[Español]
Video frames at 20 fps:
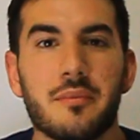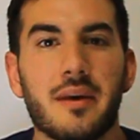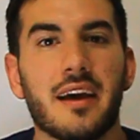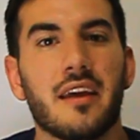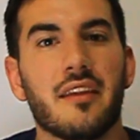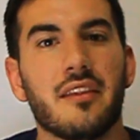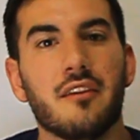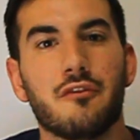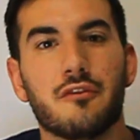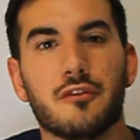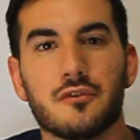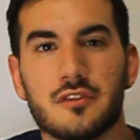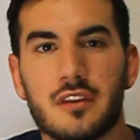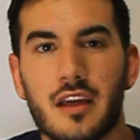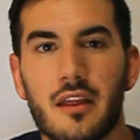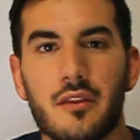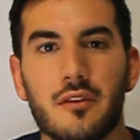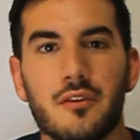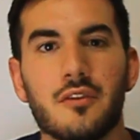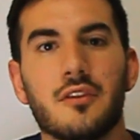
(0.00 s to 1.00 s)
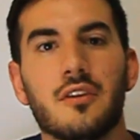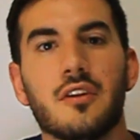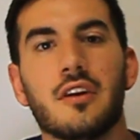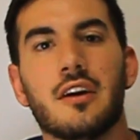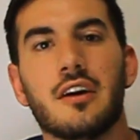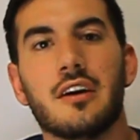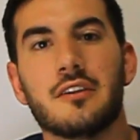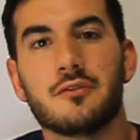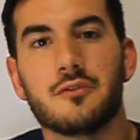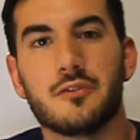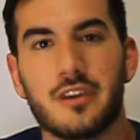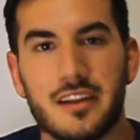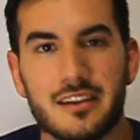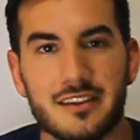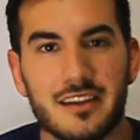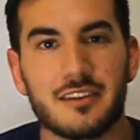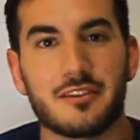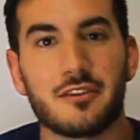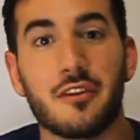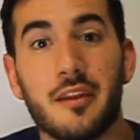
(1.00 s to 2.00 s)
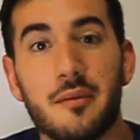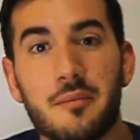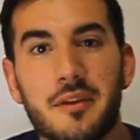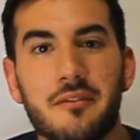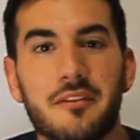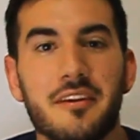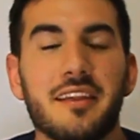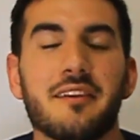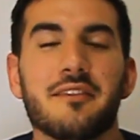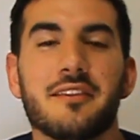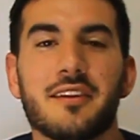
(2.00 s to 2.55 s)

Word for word: más he disfrutado durante toda mi vida